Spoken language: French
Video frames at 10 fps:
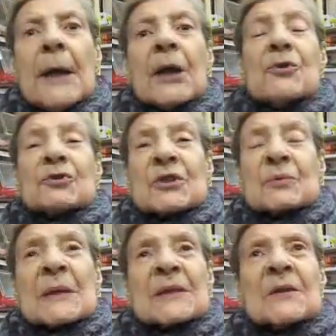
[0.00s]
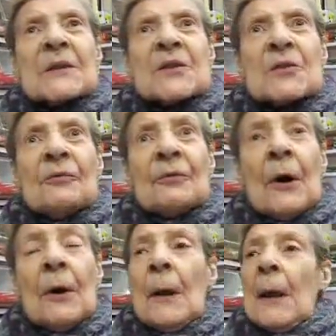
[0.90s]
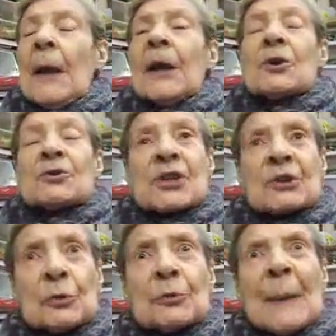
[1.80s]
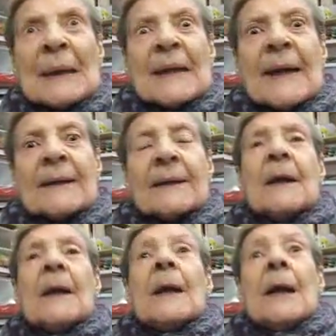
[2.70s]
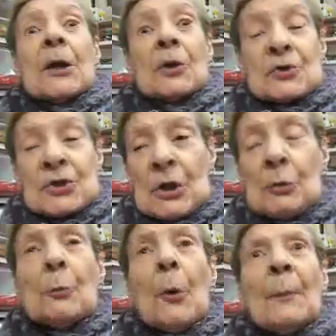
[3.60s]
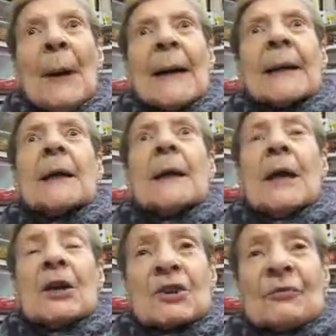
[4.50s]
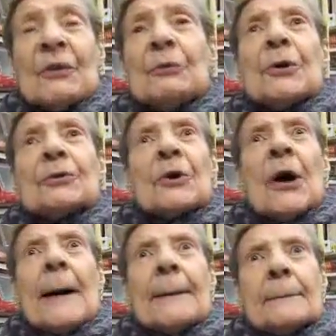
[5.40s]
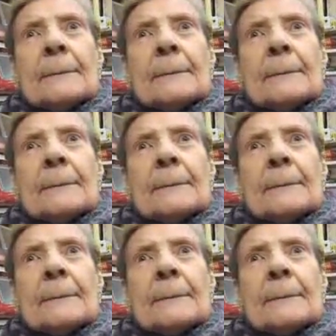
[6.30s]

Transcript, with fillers: Et que j'ai 79 ans et que j'ai toute ma tête et que j'ai eu mon bac et que j'ai fait du doctorat.